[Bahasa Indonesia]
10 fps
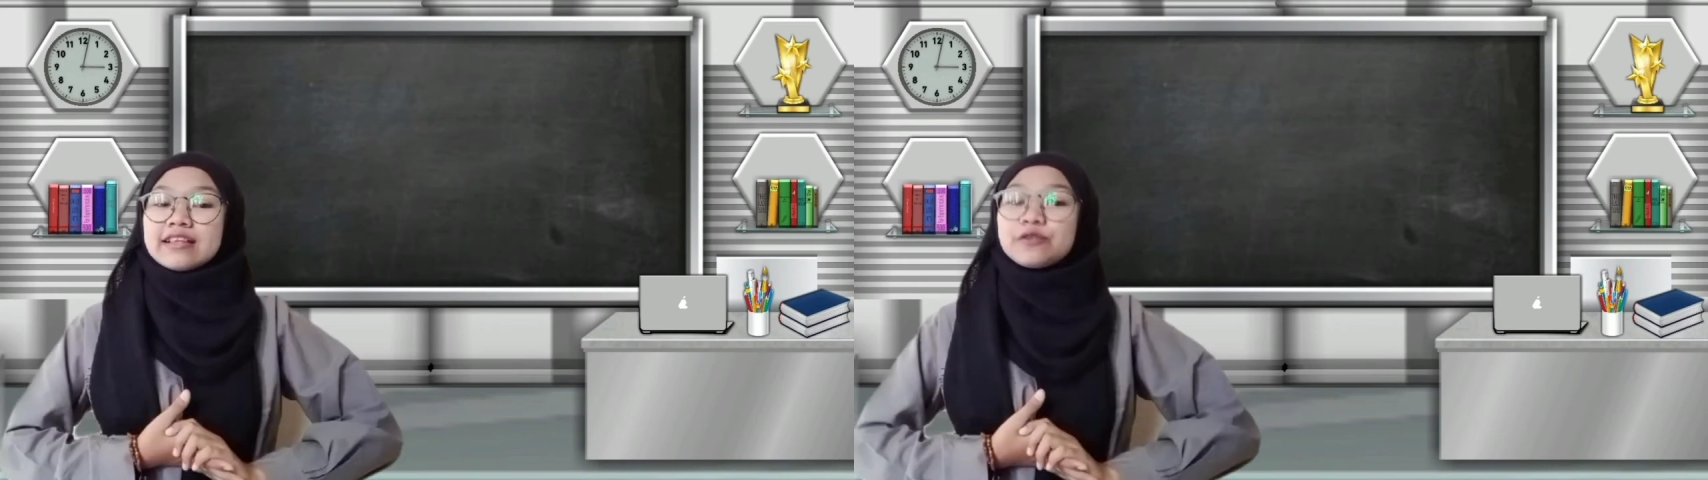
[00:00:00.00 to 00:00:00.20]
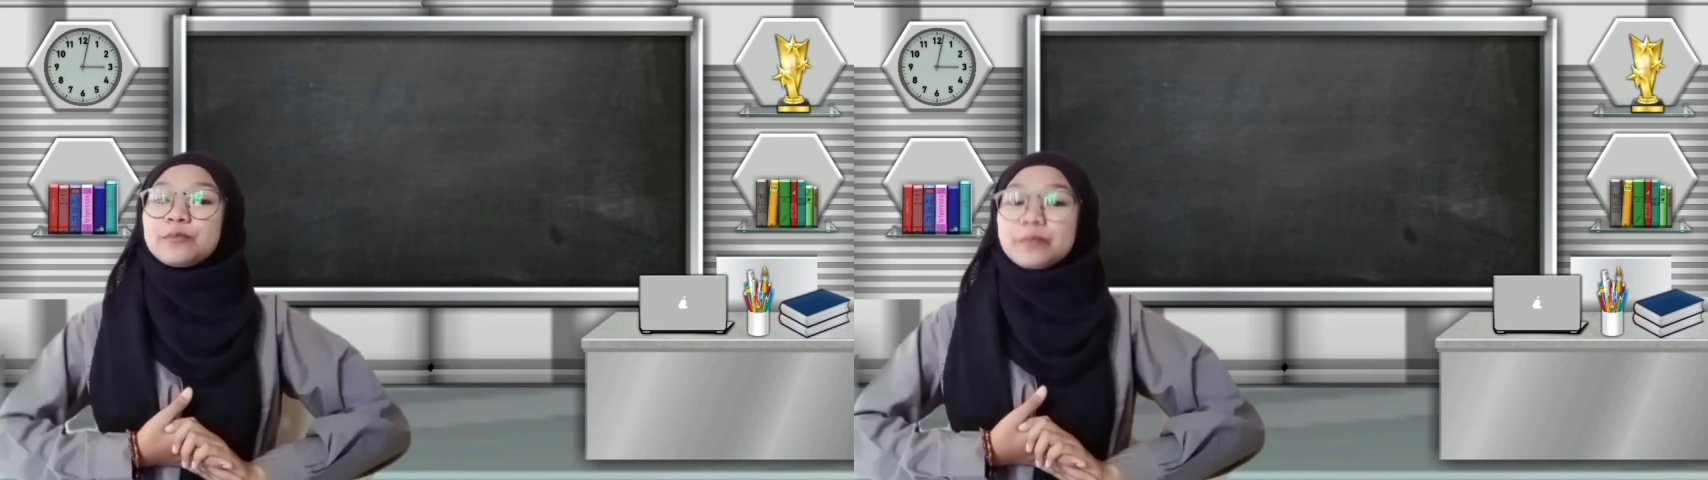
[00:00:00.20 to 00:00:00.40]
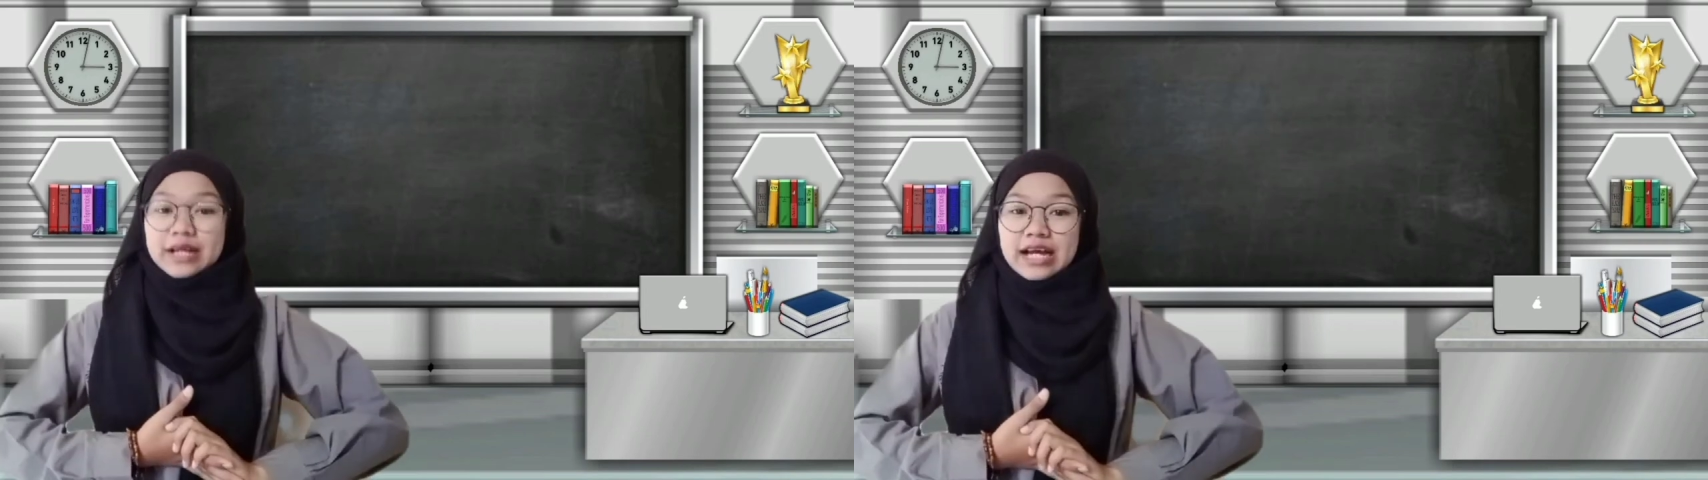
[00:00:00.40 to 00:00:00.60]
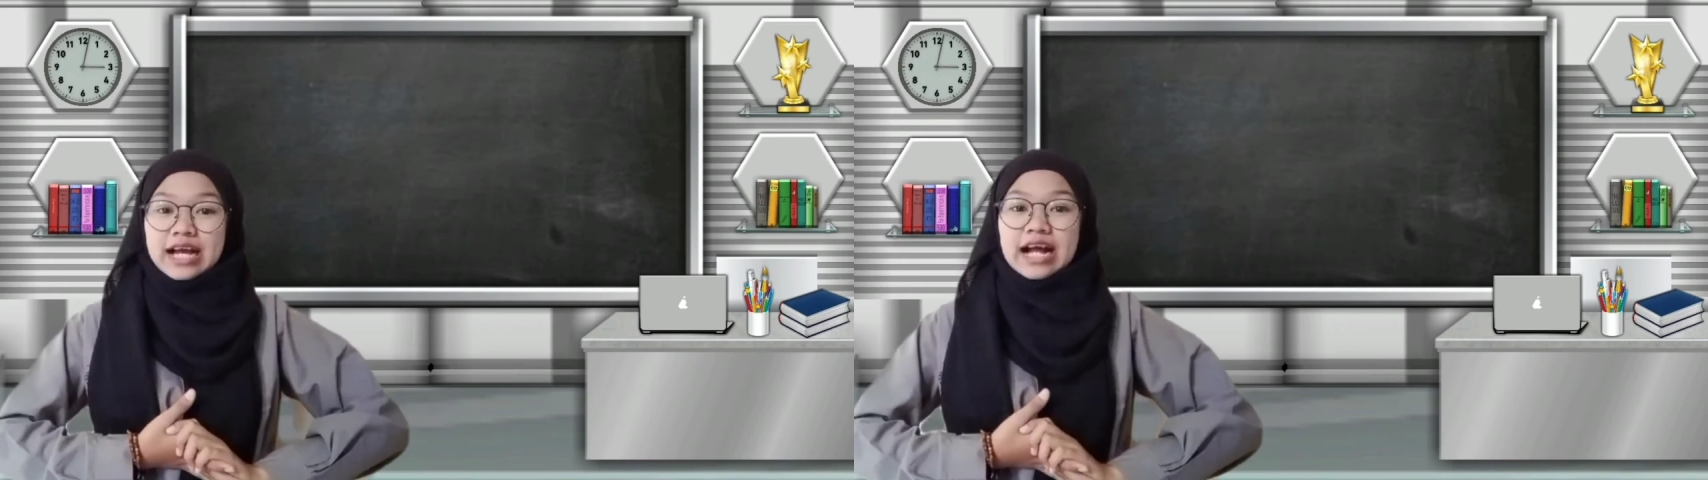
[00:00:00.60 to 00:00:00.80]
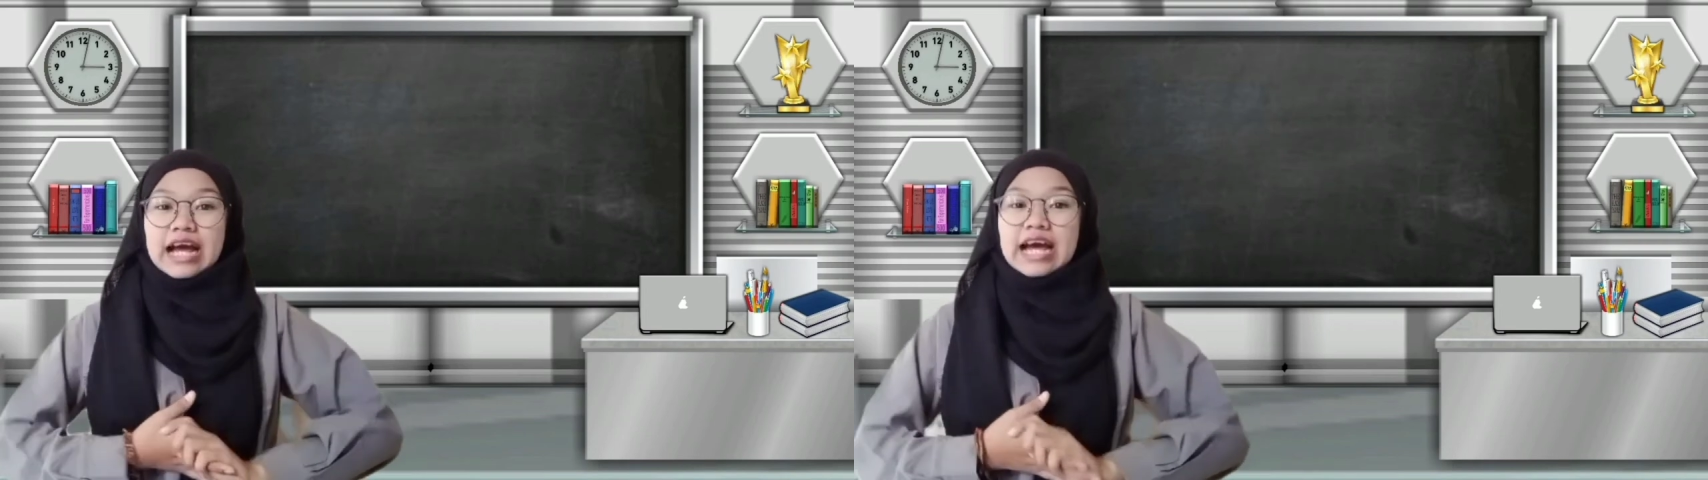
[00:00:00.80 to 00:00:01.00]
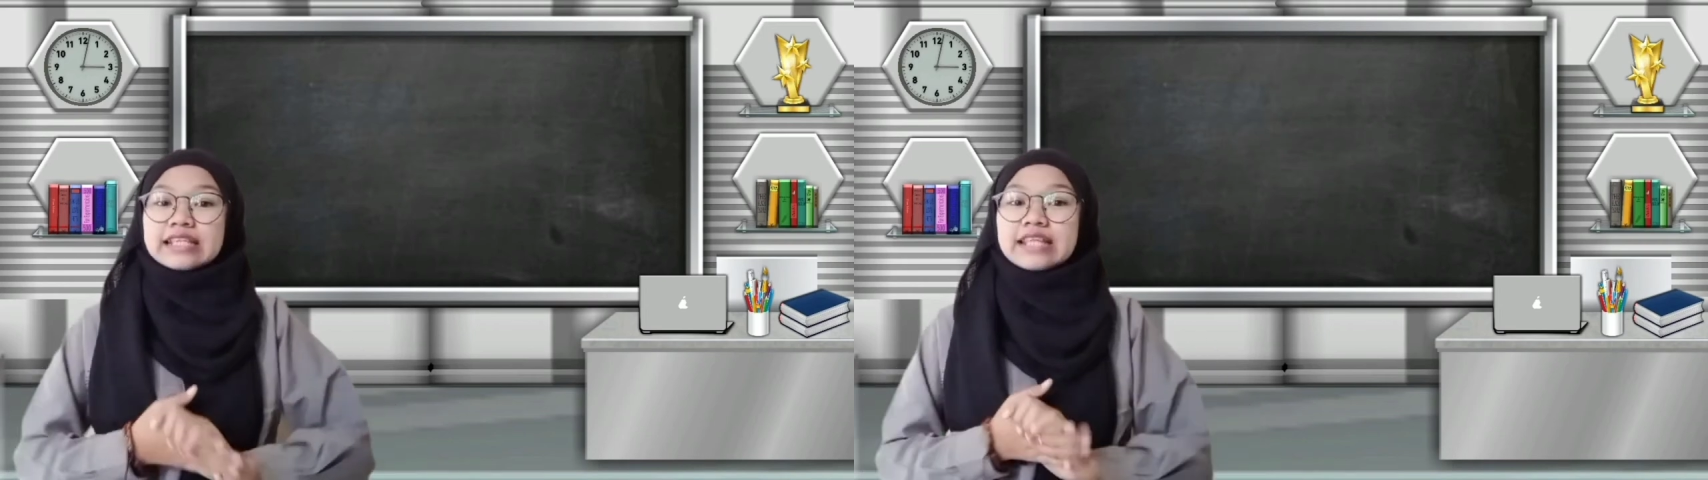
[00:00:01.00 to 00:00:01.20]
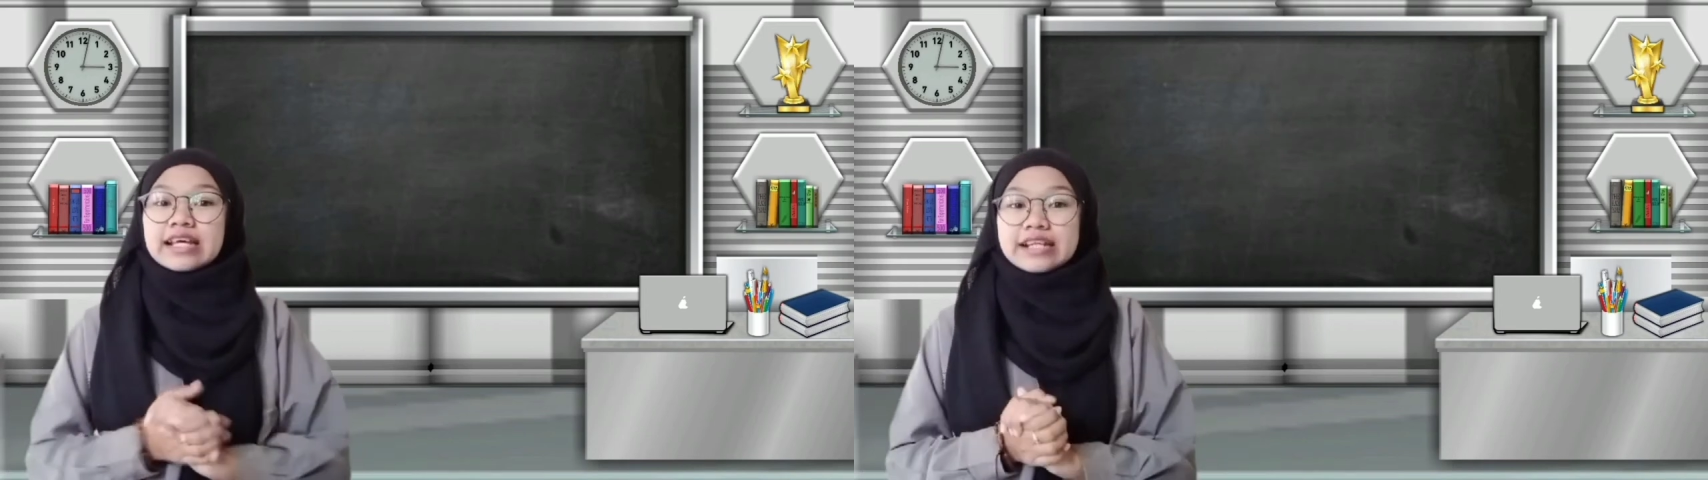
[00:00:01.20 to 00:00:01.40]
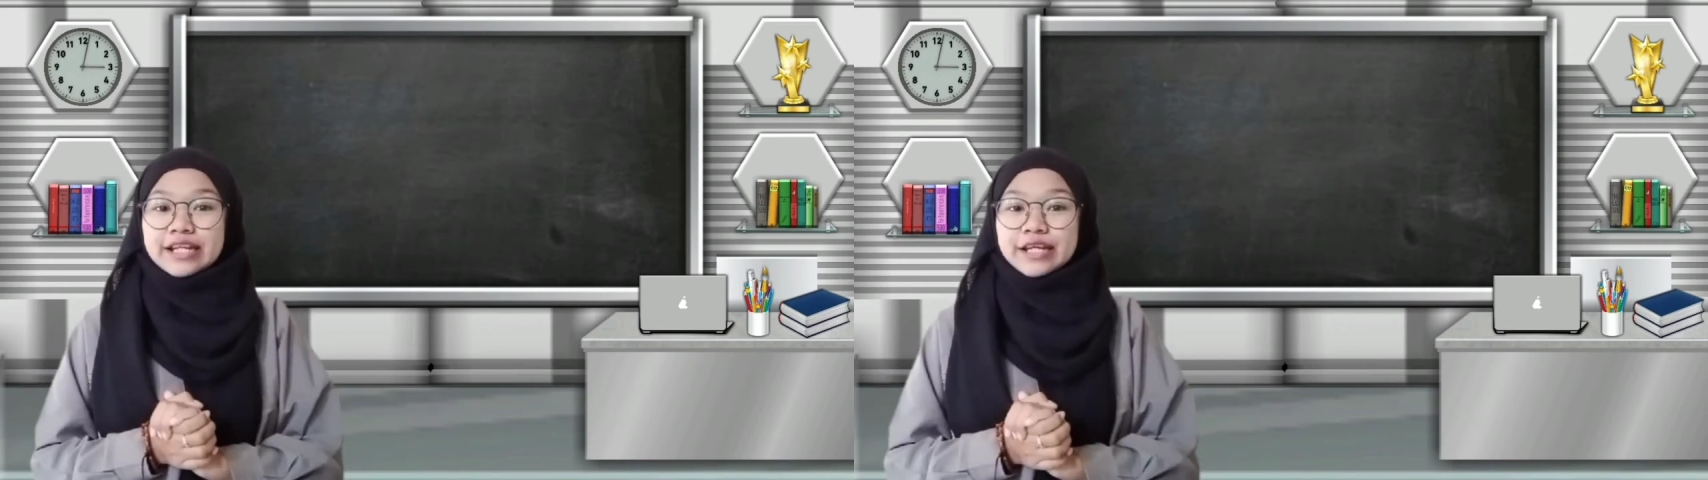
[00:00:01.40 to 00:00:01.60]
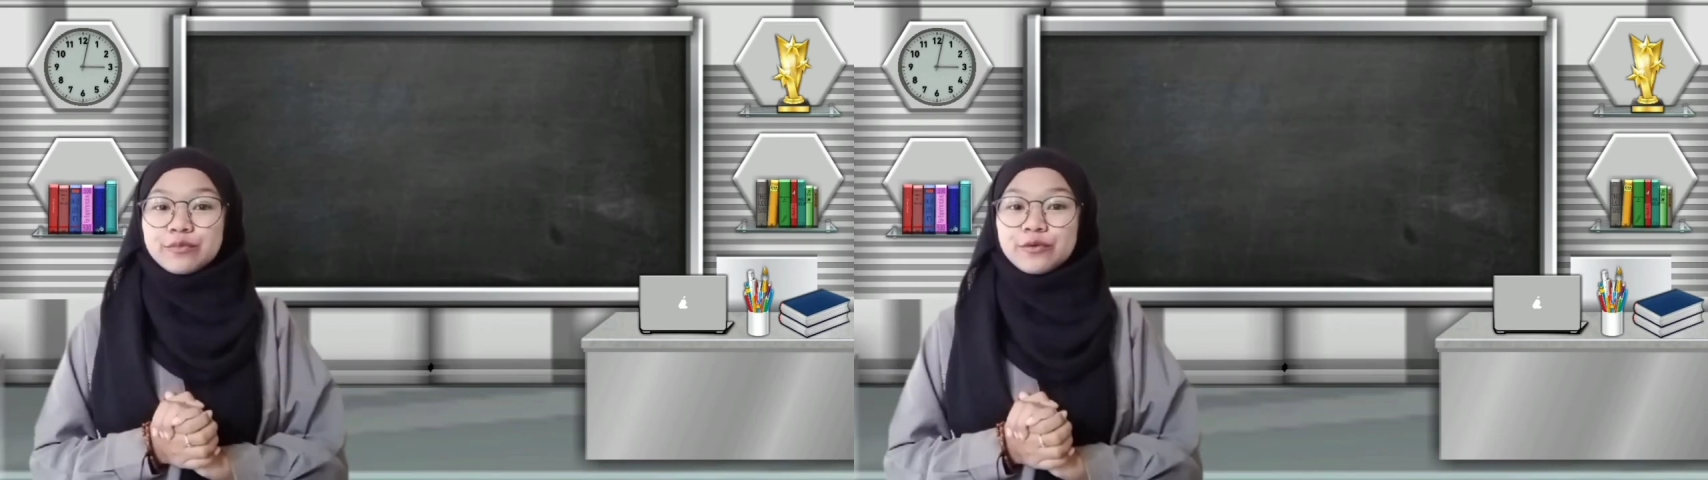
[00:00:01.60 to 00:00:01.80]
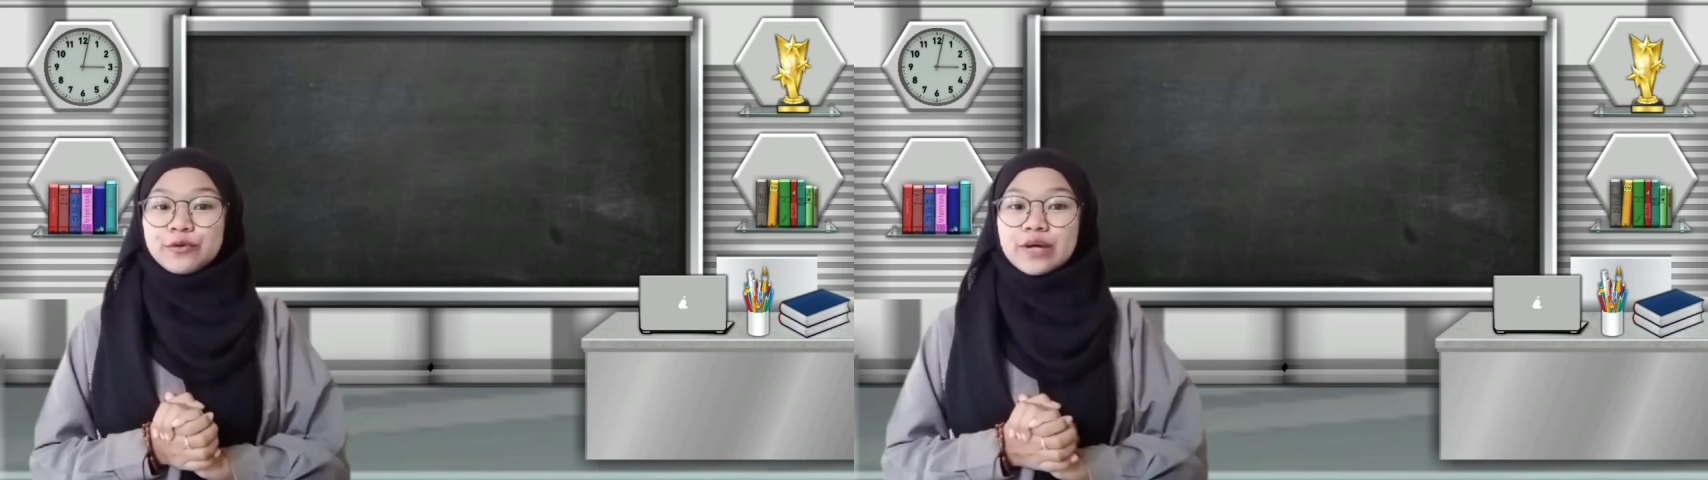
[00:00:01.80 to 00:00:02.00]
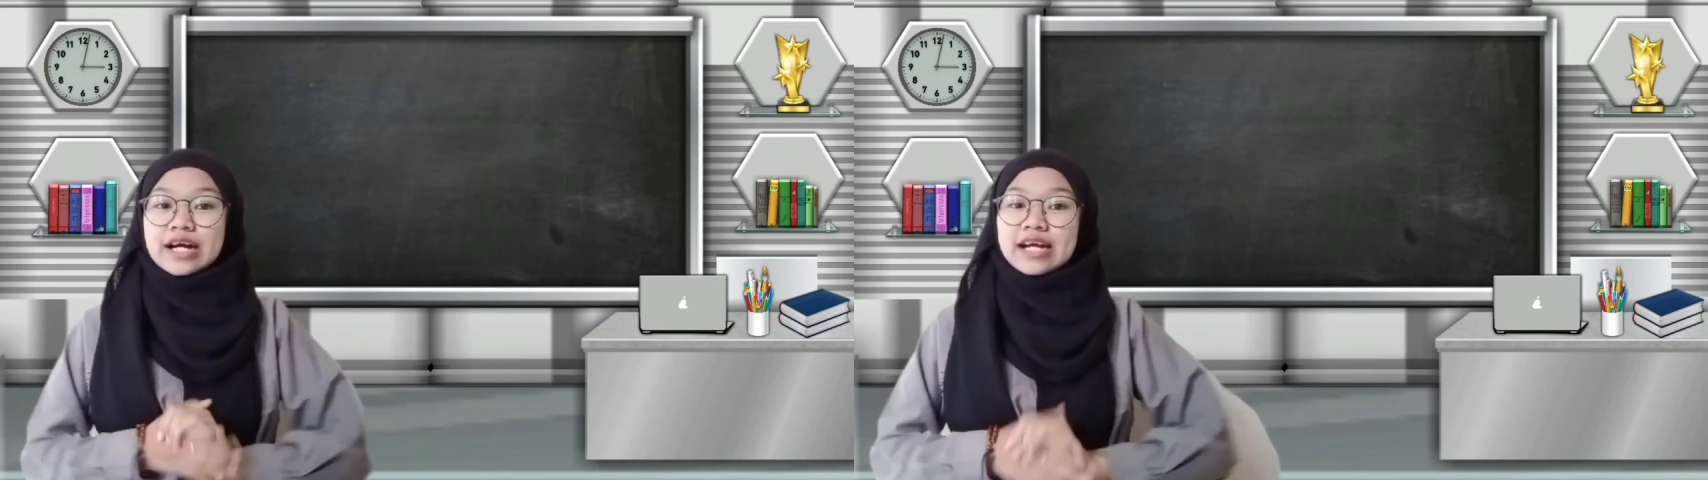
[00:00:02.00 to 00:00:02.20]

tuma atadribu